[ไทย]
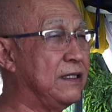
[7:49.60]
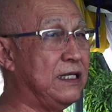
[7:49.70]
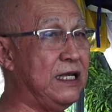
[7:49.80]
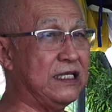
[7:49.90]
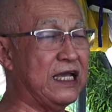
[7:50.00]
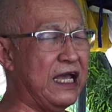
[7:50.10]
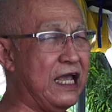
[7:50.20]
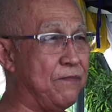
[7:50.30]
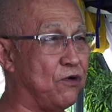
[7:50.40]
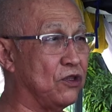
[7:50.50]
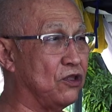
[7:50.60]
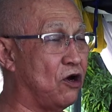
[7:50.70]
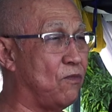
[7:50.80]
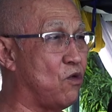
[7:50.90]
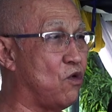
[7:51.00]
ที่จะให้ผลต่อ
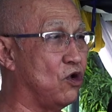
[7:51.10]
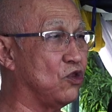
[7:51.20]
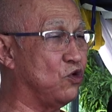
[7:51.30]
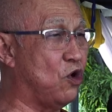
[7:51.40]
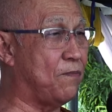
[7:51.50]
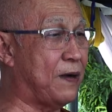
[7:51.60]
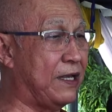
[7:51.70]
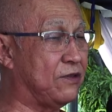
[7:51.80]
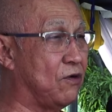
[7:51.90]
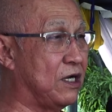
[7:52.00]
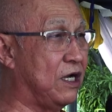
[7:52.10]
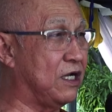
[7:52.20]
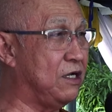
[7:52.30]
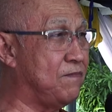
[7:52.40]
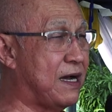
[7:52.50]
บุคคลทั่วไปต้องเกิด
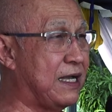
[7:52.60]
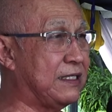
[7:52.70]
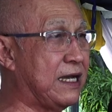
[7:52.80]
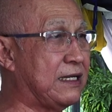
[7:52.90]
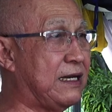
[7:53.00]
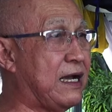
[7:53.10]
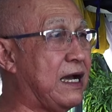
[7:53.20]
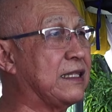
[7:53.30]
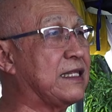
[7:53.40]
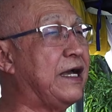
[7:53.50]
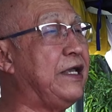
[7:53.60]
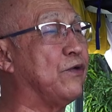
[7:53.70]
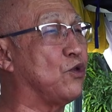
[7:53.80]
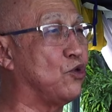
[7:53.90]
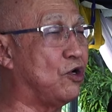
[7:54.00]
ขึ้นมาจากหลักอัตตาหิโอ
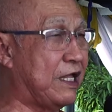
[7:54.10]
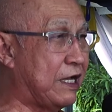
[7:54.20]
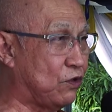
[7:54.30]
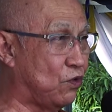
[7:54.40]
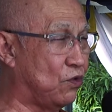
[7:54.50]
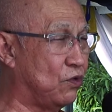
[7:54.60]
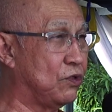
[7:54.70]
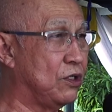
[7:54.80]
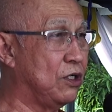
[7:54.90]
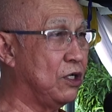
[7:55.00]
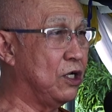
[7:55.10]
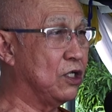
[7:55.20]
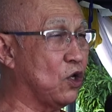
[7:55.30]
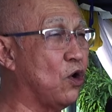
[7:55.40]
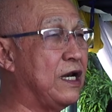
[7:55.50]
ตโนนาโถ
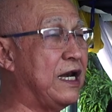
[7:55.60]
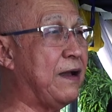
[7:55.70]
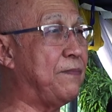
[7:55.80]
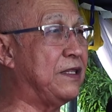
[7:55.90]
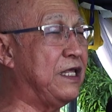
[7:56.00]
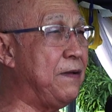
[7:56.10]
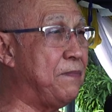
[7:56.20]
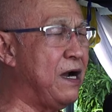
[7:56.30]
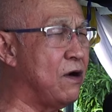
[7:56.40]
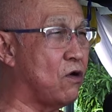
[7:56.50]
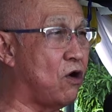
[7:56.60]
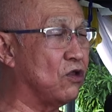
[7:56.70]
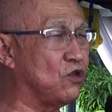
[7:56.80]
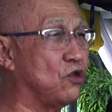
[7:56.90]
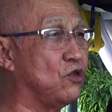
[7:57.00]
ตนแลเป็นที่พึ่งของ
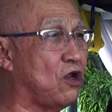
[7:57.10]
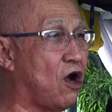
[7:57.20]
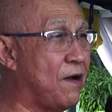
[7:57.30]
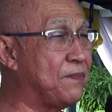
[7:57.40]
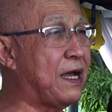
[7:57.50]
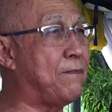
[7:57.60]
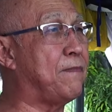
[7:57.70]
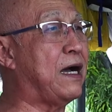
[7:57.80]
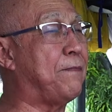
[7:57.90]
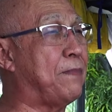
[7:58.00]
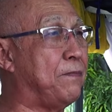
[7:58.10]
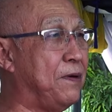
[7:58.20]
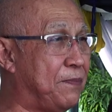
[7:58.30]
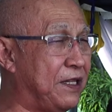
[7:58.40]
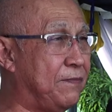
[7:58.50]
ตนน้อมนำมาปรับพฤ
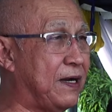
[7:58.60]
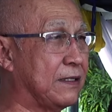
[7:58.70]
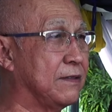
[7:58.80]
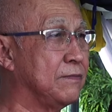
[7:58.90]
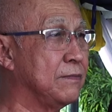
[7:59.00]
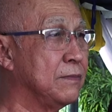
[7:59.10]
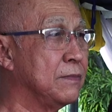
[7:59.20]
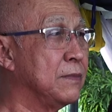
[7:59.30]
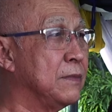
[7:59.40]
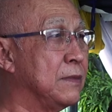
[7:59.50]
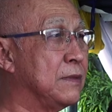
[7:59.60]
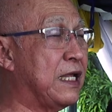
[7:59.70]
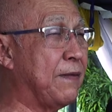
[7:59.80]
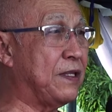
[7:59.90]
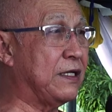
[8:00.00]
ติปฏิบัติ
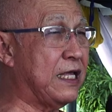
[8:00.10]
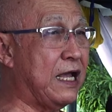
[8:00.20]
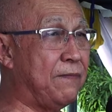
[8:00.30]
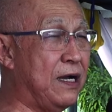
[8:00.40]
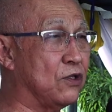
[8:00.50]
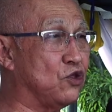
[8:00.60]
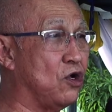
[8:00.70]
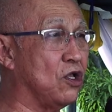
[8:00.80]
นับตั้งแต่เบื้องต้น